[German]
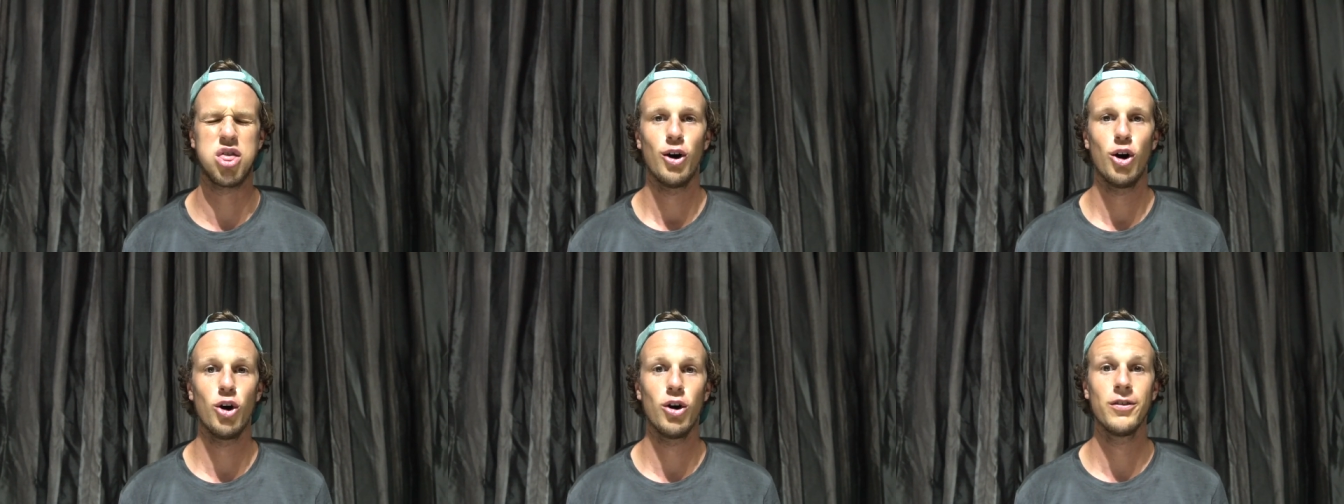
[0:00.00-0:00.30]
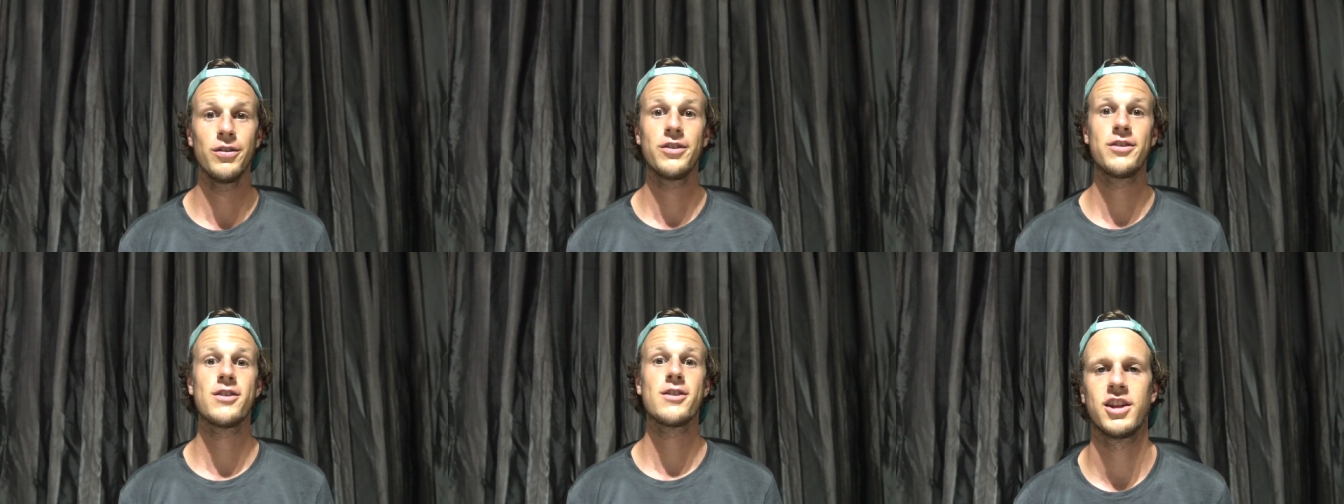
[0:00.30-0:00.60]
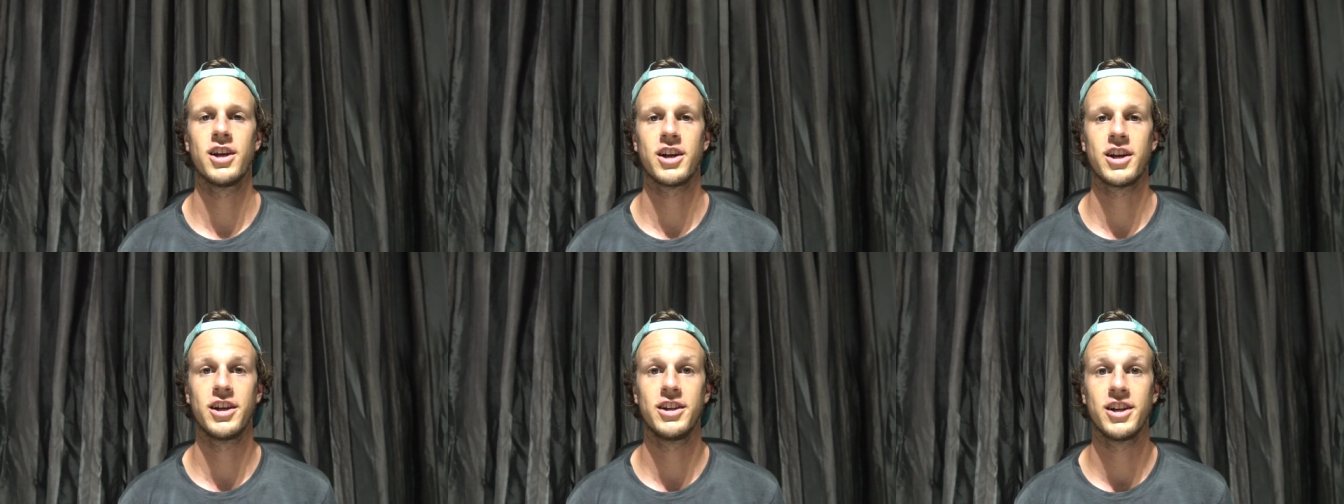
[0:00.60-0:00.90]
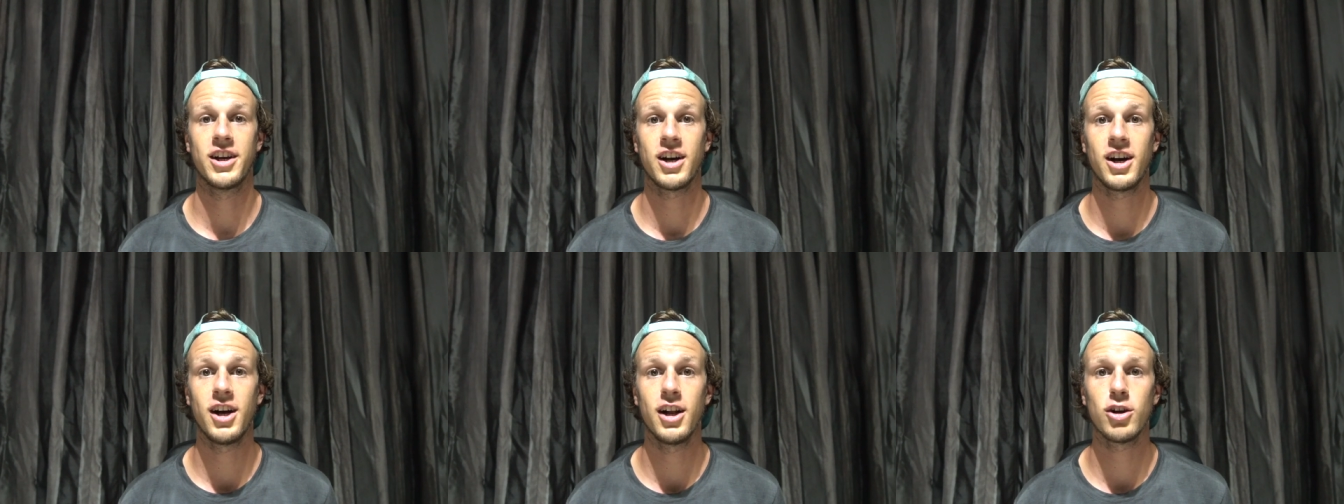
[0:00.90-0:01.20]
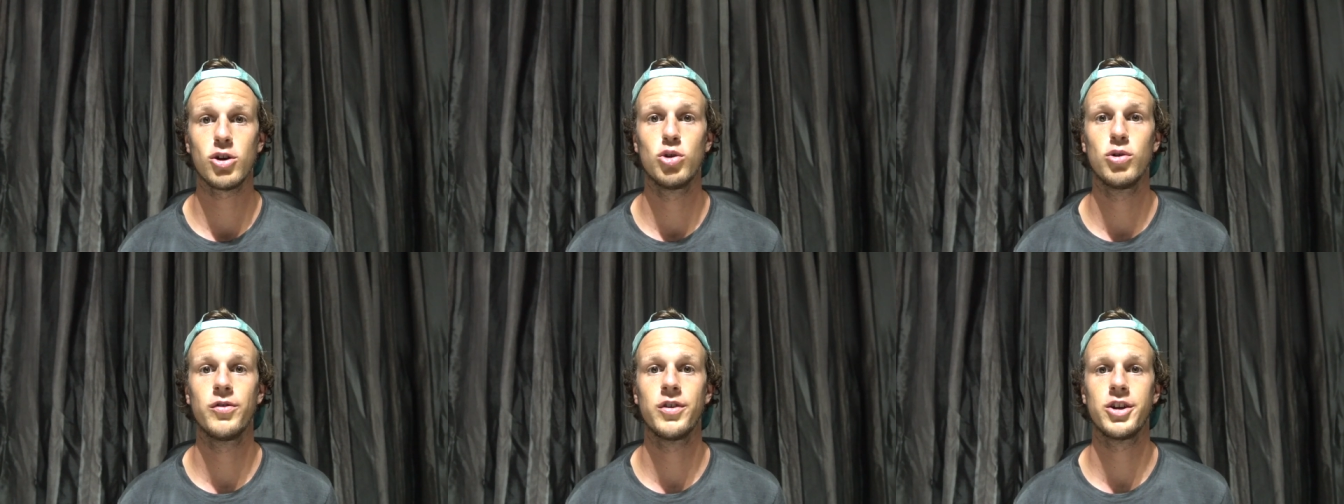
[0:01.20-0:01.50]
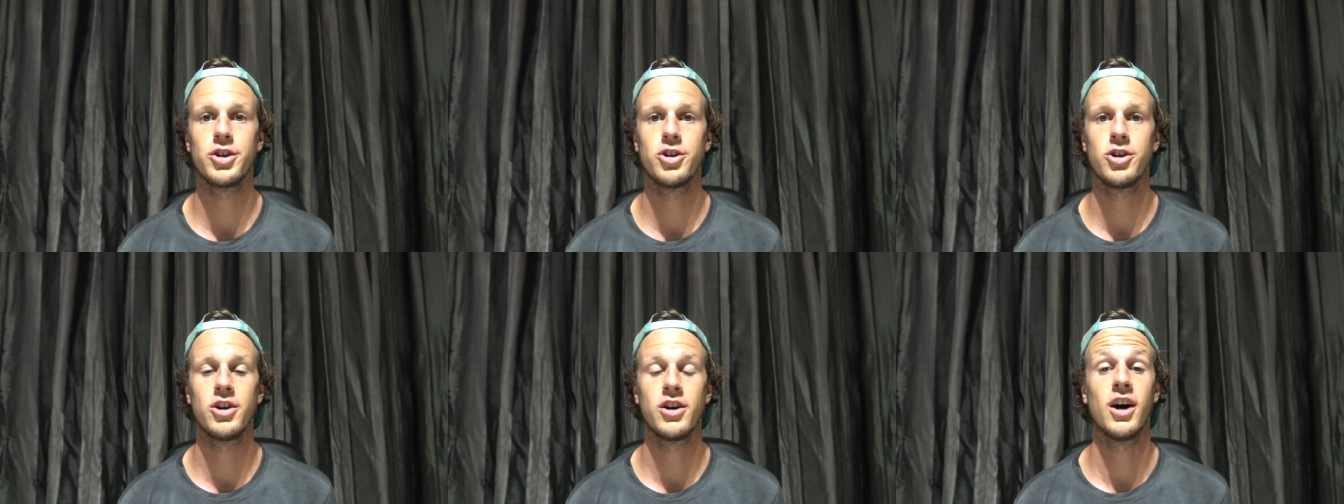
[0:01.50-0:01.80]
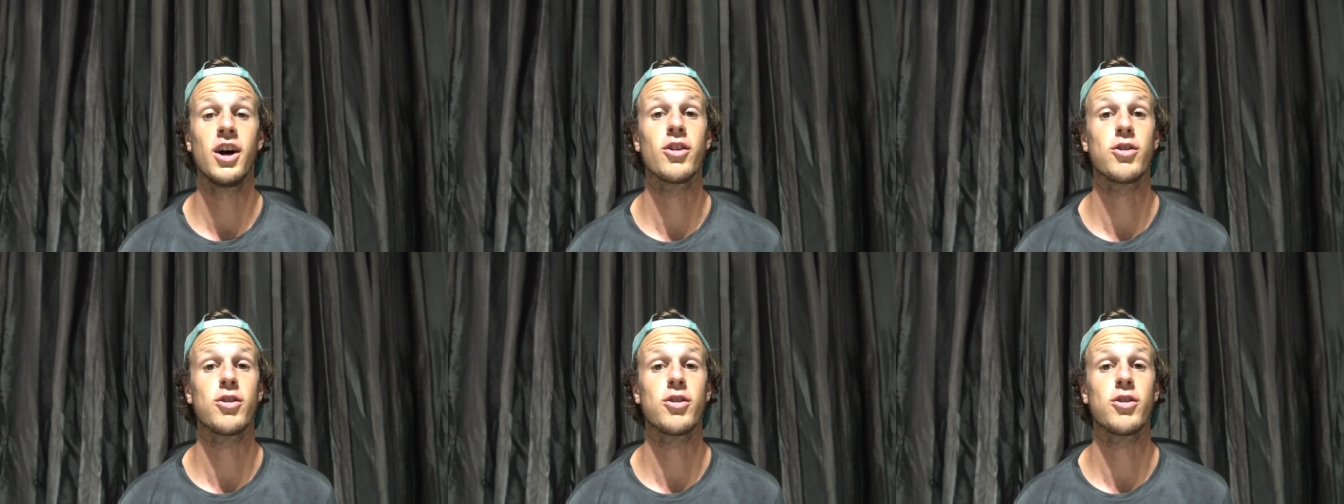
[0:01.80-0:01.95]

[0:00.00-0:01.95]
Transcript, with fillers: und der Generalgouverneur,